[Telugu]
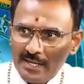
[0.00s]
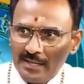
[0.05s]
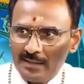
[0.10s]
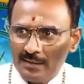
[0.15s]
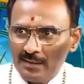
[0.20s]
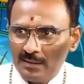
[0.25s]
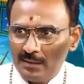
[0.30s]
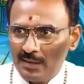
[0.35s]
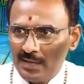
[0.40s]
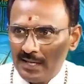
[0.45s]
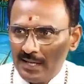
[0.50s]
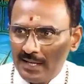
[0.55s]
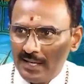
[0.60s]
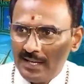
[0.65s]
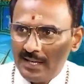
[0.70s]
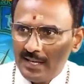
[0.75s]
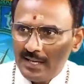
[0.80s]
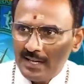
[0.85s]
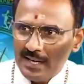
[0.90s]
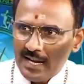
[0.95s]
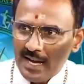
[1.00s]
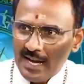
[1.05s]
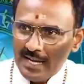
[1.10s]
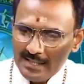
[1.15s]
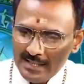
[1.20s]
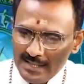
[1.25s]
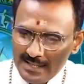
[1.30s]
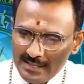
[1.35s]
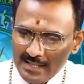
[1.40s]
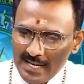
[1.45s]
మార్కెట్లో కూడా ఆ
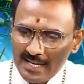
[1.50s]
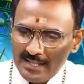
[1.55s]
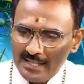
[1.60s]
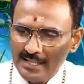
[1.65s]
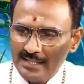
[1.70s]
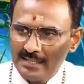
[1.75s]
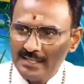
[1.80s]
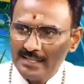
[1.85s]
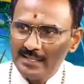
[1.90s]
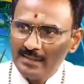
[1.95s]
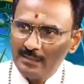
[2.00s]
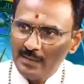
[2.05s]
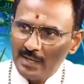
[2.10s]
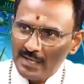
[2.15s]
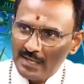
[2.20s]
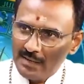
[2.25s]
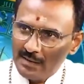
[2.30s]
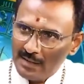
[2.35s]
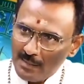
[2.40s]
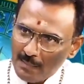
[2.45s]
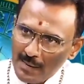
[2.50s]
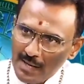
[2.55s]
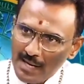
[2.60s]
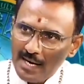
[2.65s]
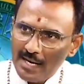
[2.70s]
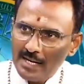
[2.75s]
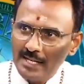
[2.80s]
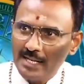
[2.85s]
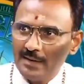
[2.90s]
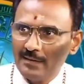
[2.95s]
దేశ ఆర్థిక స్థితి వాటి యొక్క
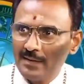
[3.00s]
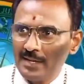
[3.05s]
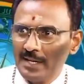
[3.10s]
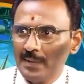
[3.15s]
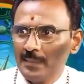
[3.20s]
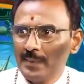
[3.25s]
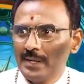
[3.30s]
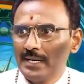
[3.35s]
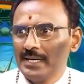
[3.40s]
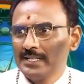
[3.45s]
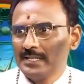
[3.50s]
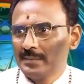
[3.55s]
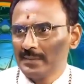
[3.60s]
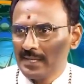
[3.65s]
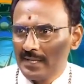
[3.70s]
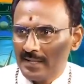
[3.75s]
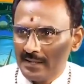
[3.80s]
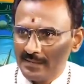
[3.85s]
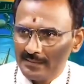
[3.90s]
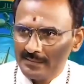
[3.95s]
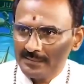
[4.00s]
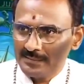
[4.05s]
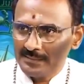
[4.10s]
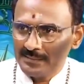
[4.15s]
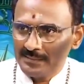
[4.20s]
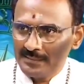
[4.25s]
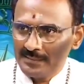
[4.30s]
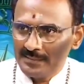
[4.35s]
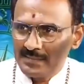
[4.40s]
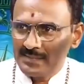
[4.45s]
బంగారు నిల్వలను బట్టే చెప్తారు
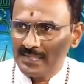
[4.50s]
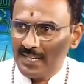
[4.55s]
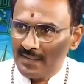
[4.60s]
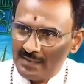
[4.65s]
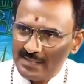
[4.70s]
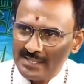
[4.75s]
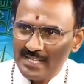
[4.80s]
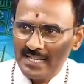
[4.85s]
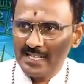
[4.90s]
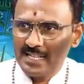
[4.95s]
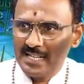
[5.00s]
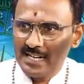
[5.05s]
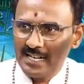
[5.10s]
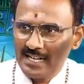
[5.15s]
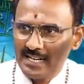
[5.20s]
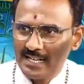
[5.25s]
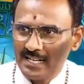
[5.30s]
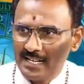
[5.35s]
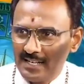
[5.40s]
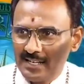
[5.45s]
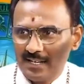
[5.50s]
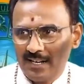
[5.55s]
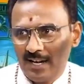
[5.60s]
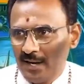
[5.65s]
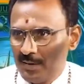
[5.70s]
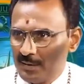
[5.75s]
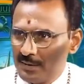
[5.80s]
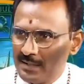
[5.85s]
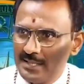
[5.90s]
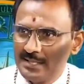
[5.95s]
సర్వసాధారణంగా
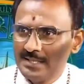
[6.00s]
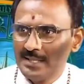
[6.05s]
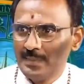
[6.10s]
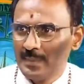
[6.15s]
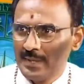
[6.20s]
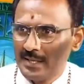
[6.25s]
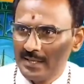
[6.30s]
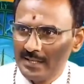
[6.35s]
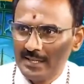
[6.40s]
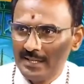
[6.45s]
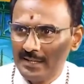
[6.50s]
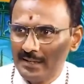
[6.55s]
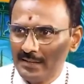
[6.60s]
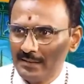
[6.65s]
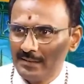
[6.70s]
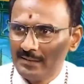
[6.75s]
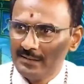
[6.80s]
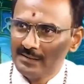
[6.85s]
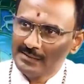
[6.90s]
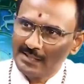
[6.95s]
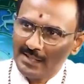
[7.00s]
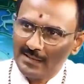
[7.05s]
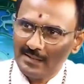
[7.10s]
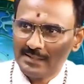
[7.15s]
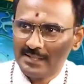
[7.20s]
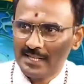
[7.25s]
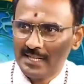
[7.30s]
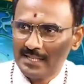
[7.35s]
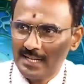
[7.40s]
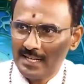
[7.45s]
నాకు తెలిసిన పరిజ్ఞానంలో
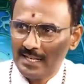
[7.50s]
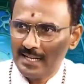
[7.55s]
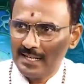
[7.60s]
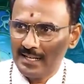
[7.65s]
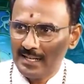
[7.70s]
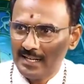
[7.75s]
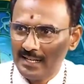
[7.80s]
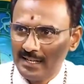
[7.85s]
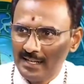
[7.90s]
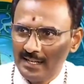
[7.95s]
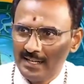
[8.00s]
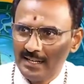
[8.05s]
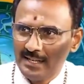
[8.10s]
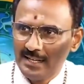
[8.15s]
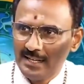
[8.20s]
సర్వసాధారణంగా